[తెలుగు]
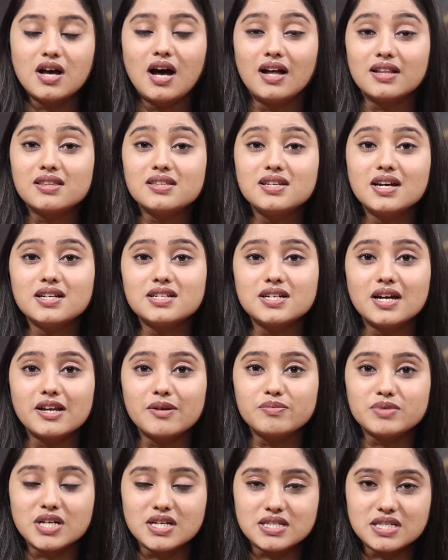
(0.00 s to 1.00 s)

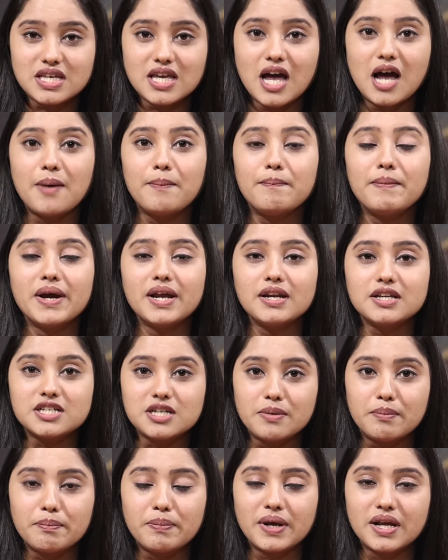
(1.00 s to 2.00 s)
అత్యాచారం చేసి అమ్మాయిని
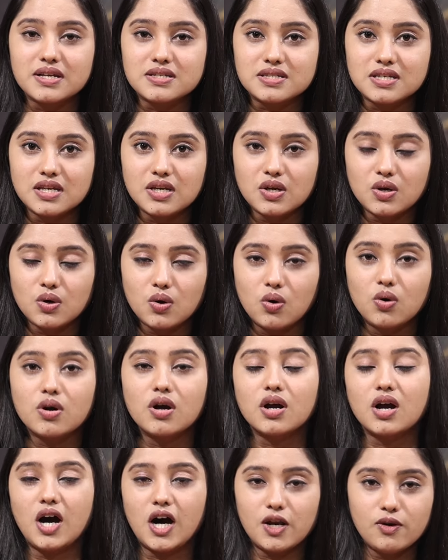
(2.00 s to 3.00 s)
చంపేసి ఒక
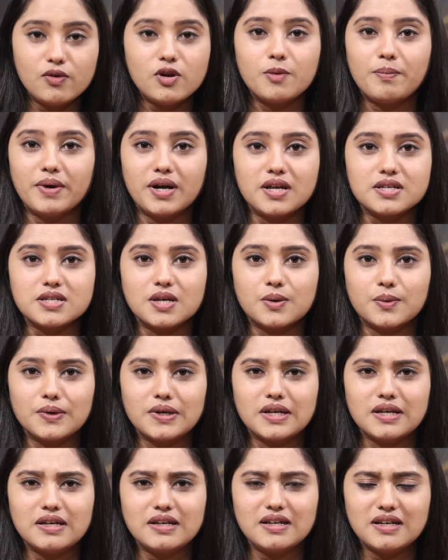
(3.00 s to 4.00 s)
కాలువలో పడేశారు
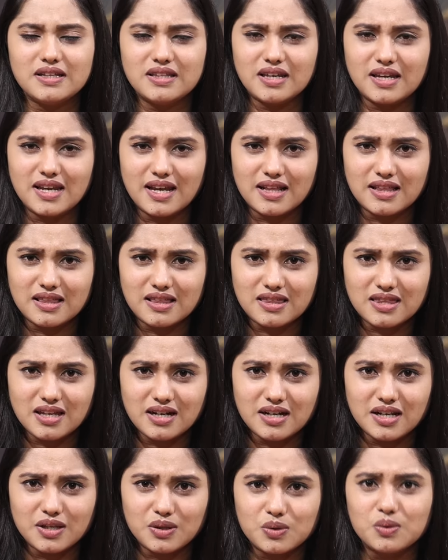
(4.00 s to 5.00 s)
ఇది
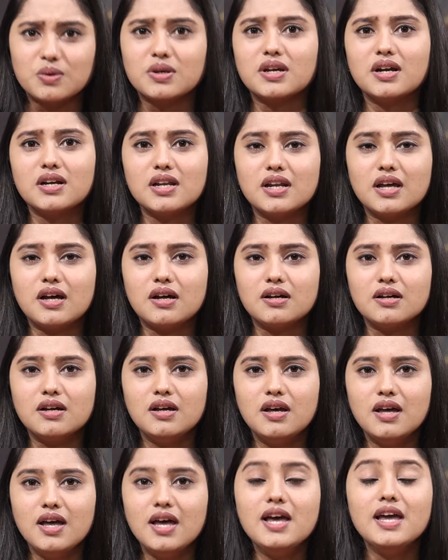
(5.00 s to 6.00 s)
ఎంతటి దుర్ఘటన
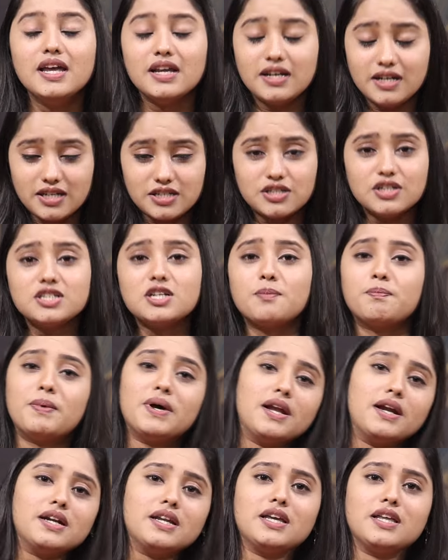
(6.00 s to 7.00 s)
నిజం
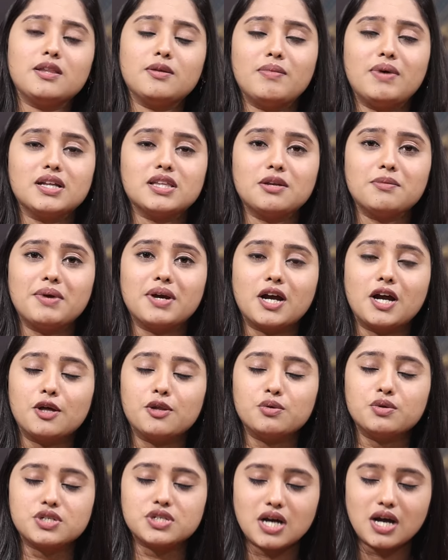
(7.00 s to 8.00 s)
చెప్పాలంటే ఇది మాత్రమే
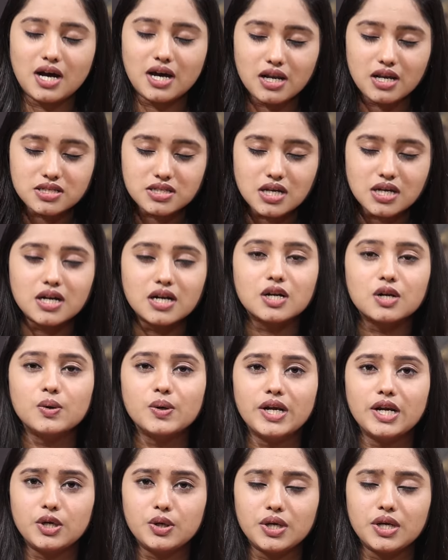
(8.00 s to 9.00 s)
కాదు చాలా సంఘటనలు
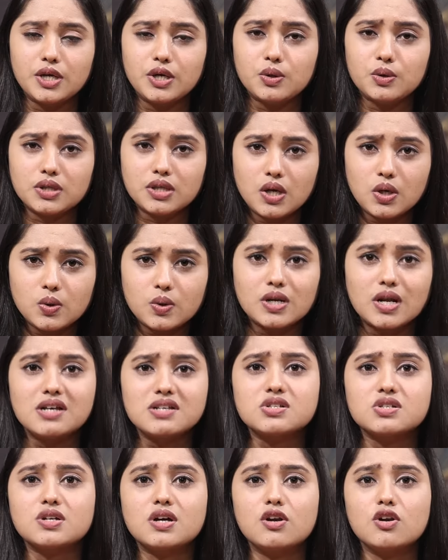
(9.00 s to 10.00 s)
ఇటు ఇరు తెలుగు
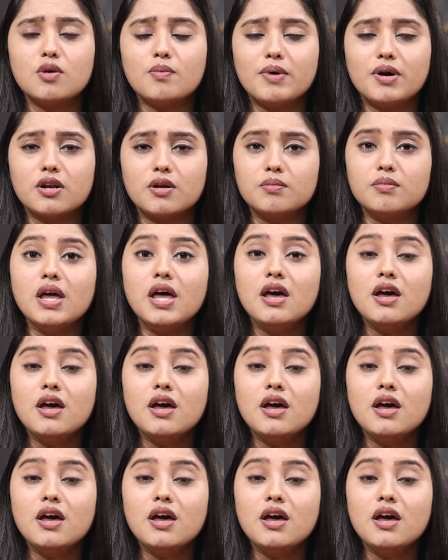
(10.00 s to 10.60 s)
రాష్ట్రాల్లో మనం